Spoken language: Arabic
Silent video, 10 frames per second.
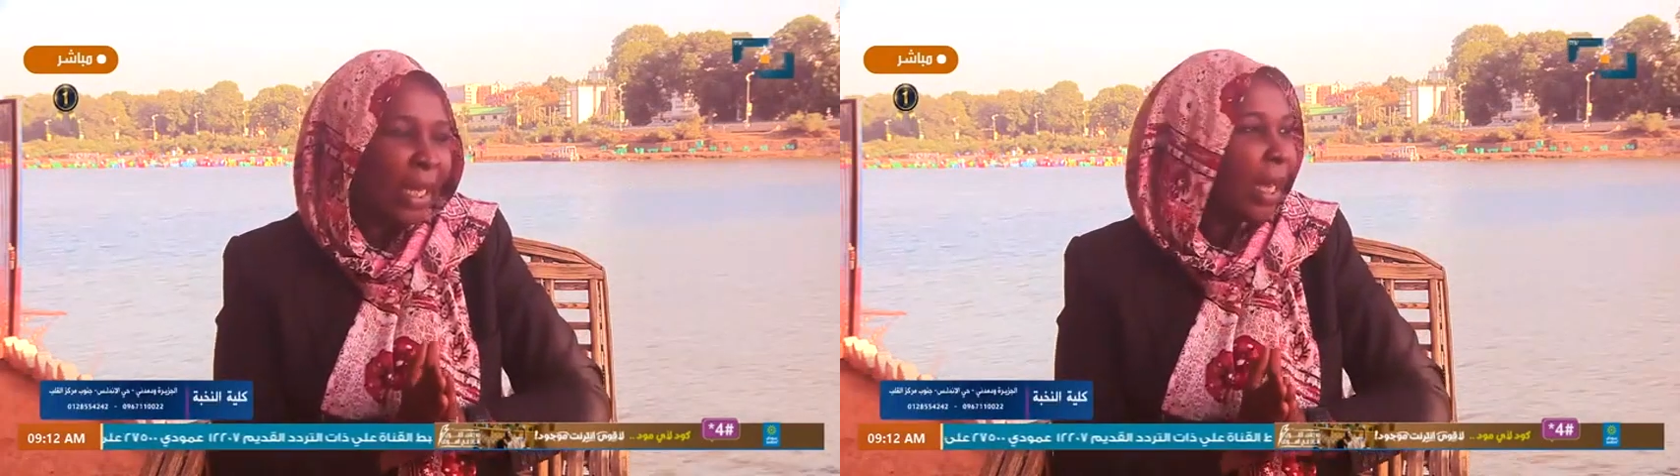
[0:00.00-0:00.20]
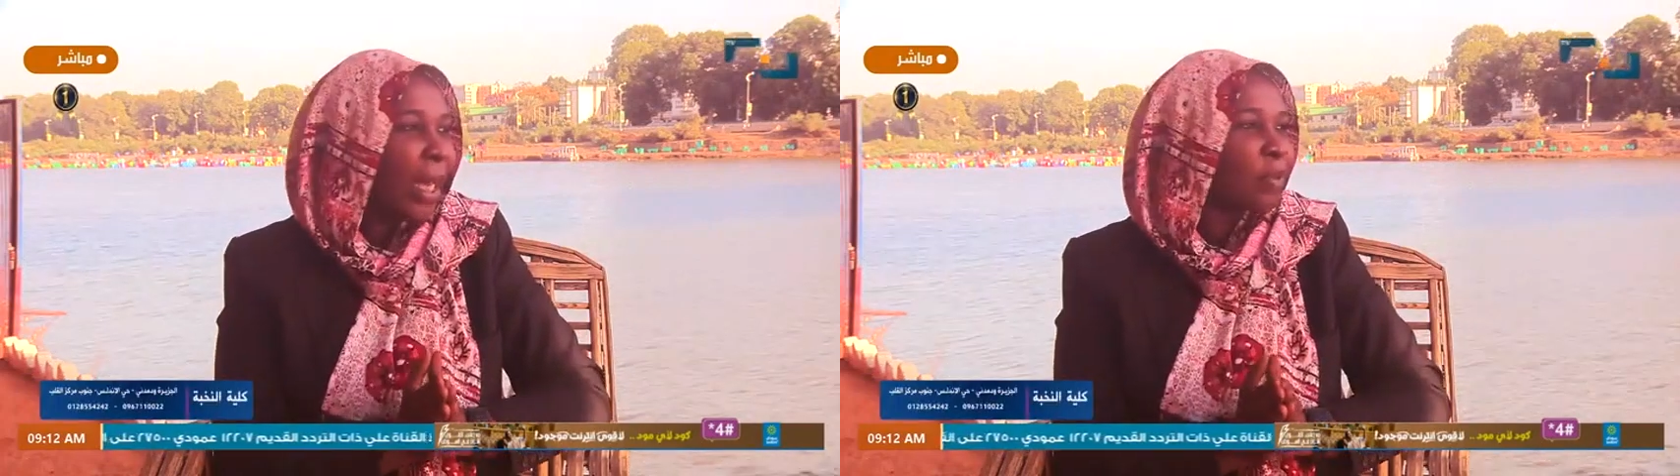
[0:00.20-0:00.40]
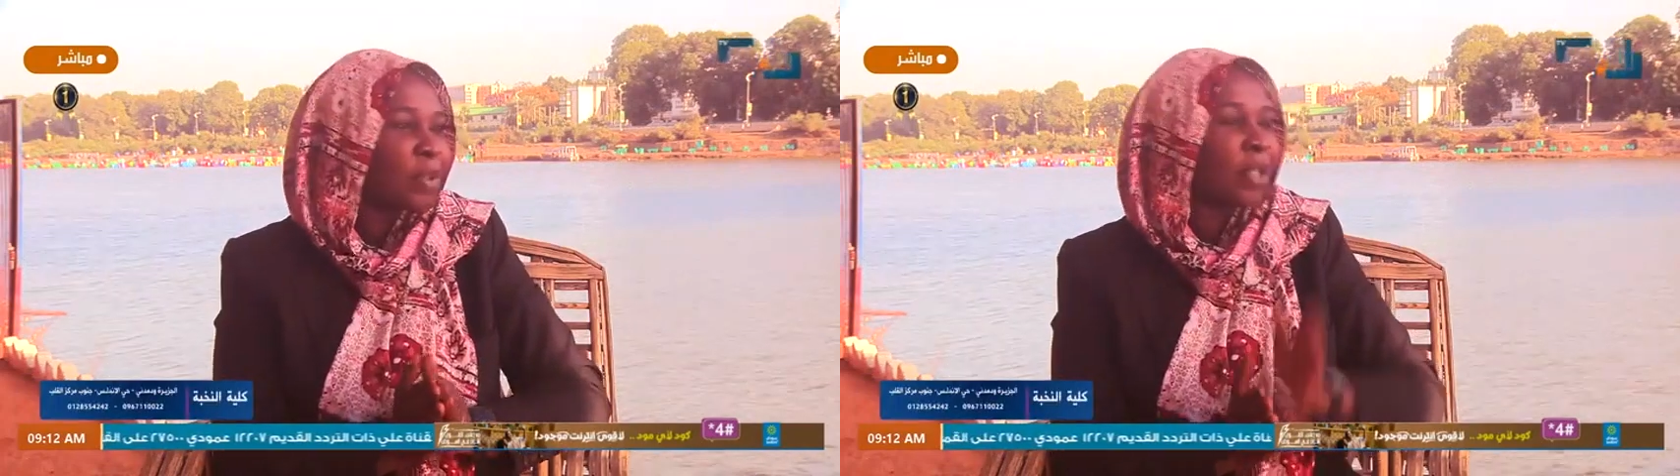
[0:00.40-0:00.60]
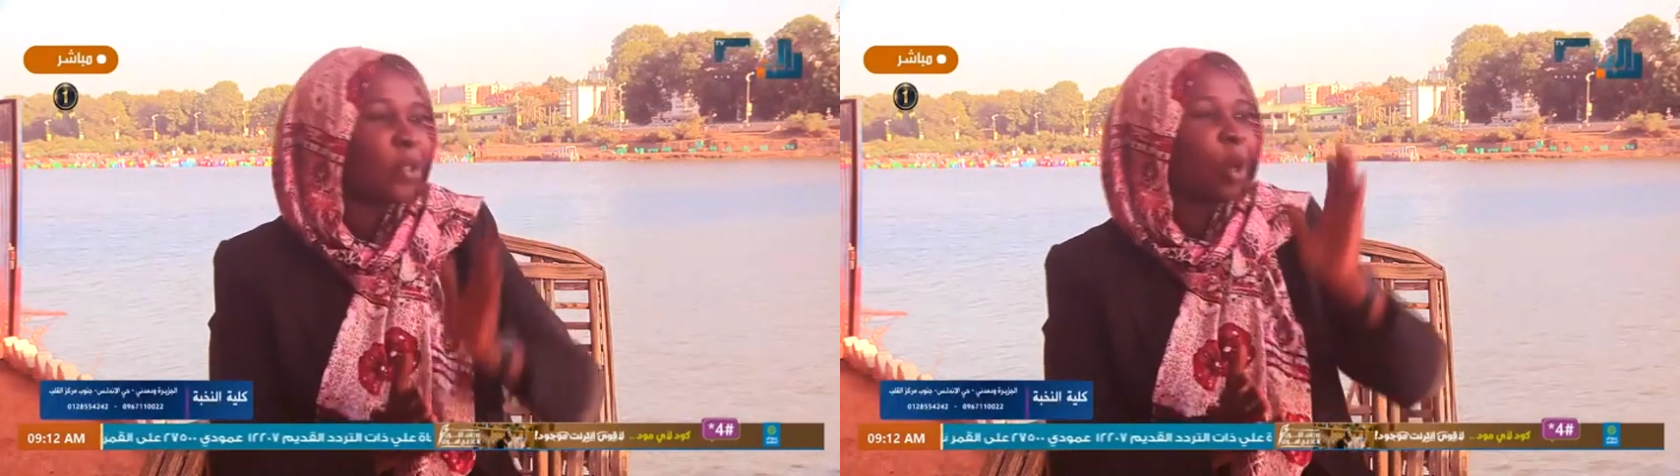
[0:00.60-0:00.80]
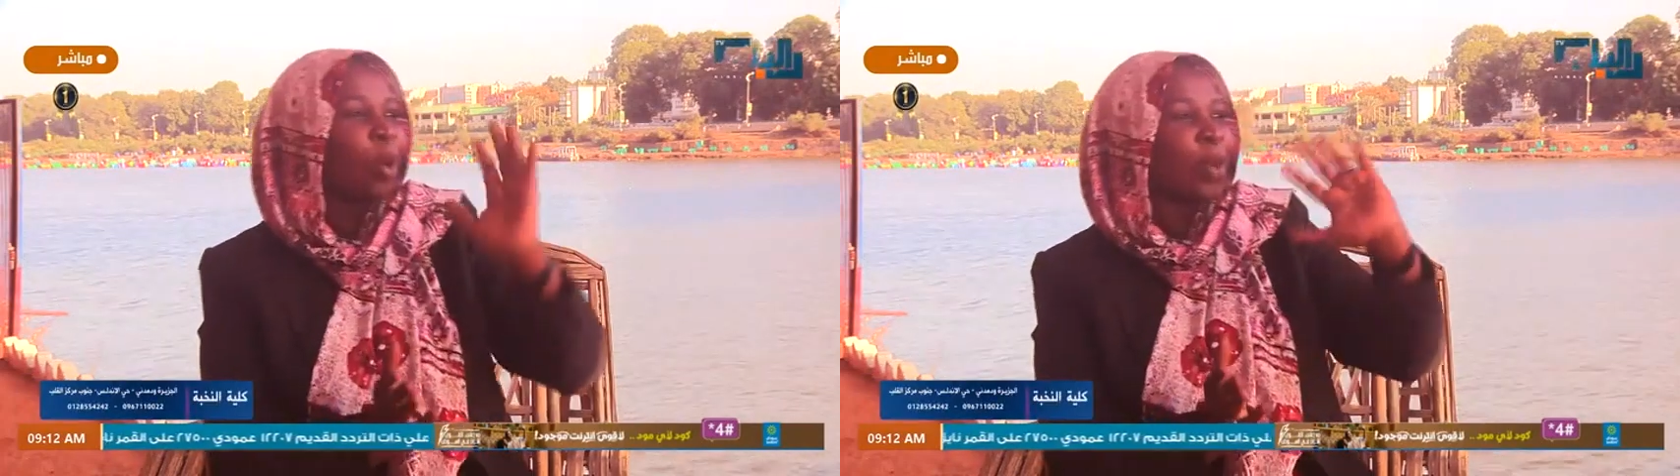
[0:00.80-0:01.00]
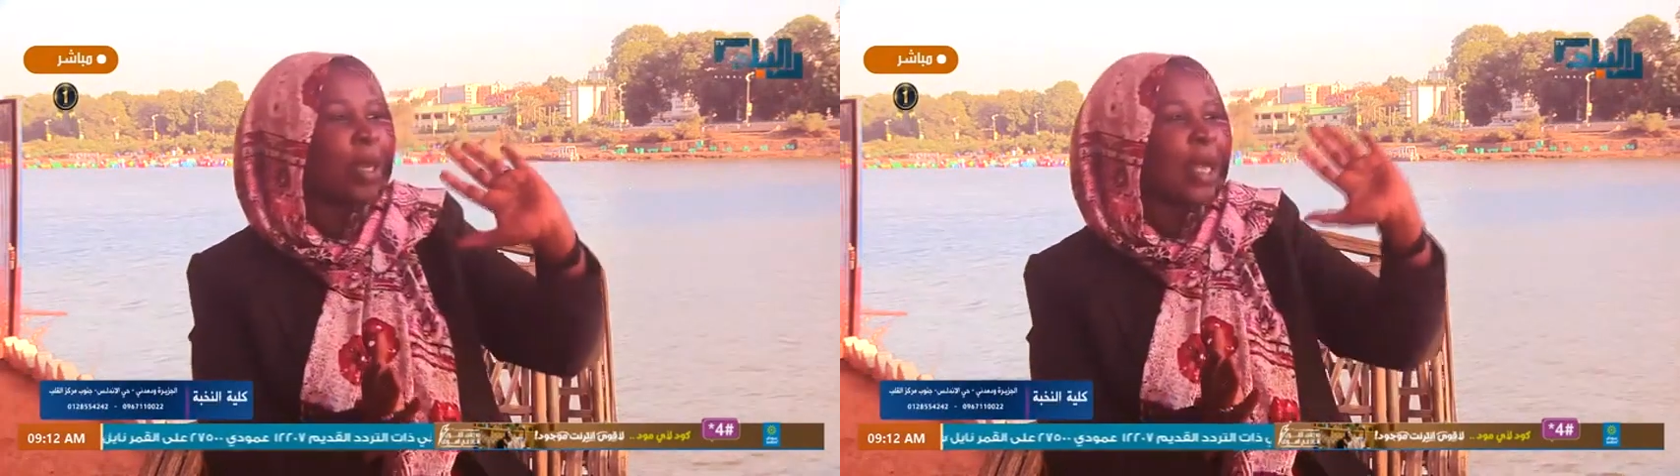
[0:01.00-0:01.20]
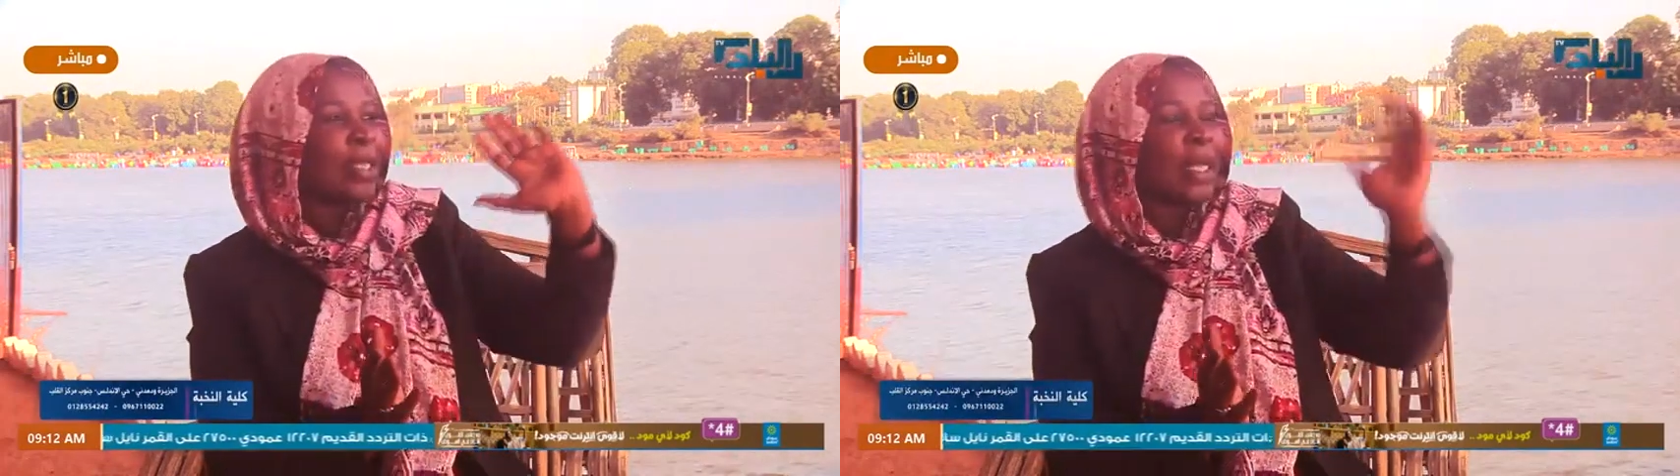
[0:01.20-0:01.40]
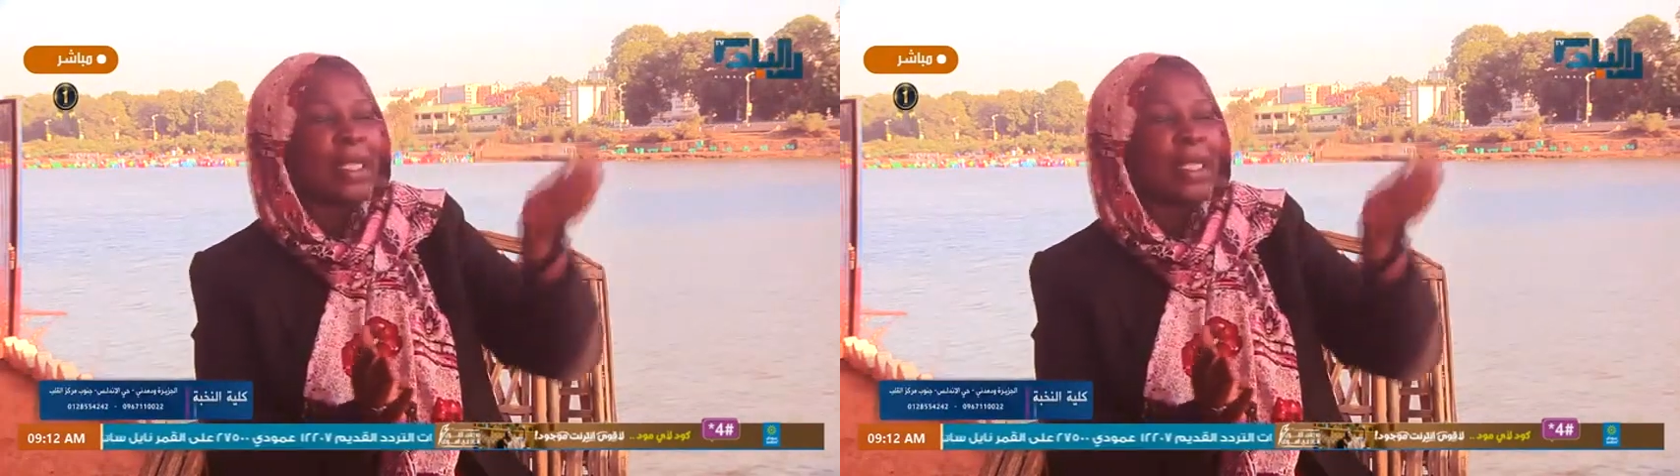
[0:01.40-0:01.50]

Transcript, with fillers: 15 يوم إجازة